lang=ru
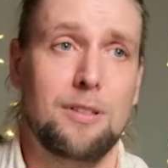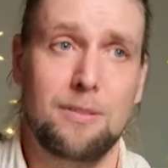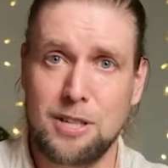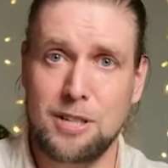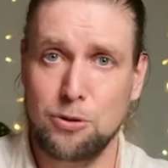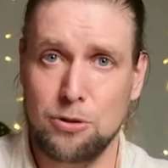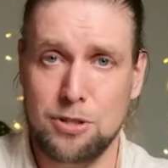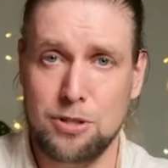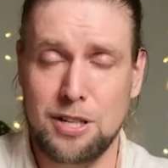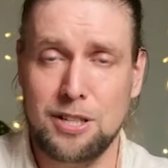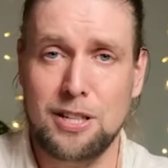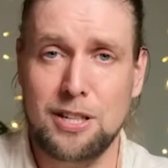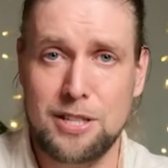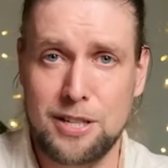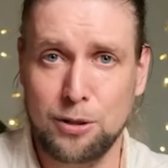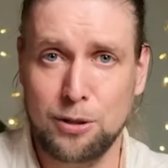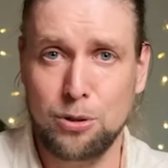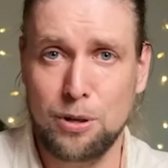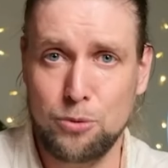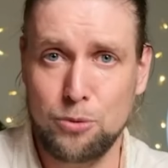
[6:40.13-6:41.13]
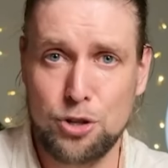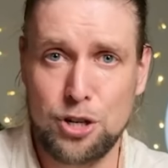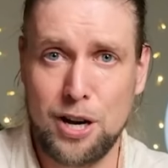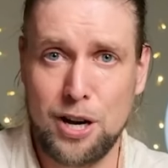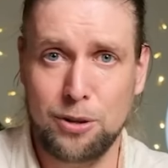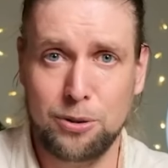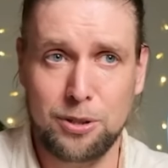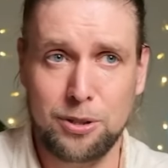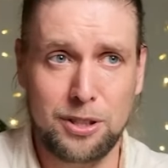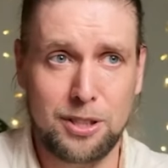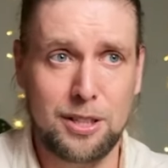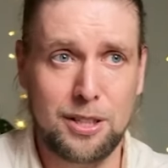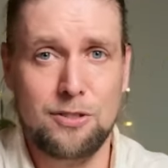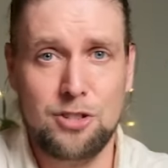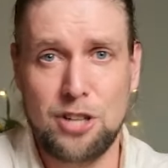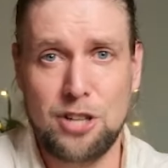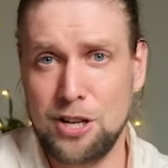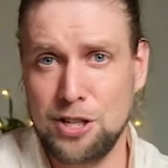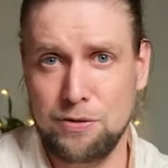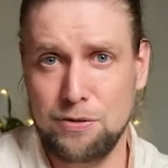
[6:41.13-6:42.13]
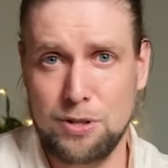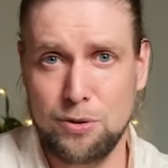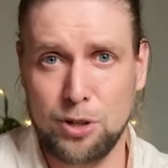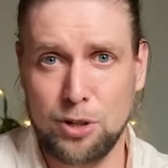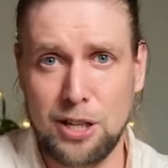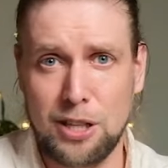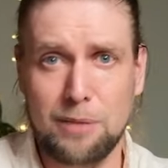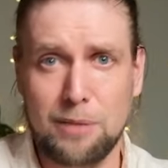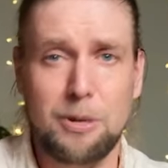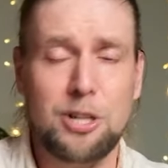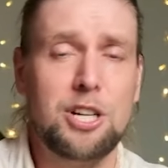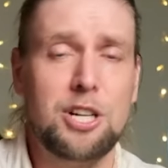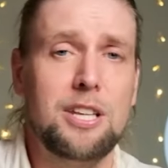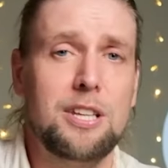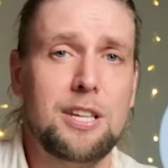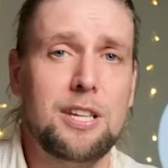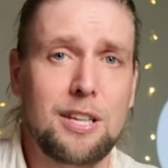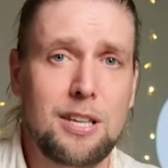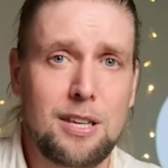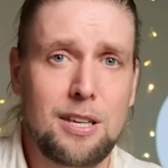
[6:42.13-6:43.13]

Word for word: с одной стороны, те, кто обучают, это чаще всего какие-то мошенники,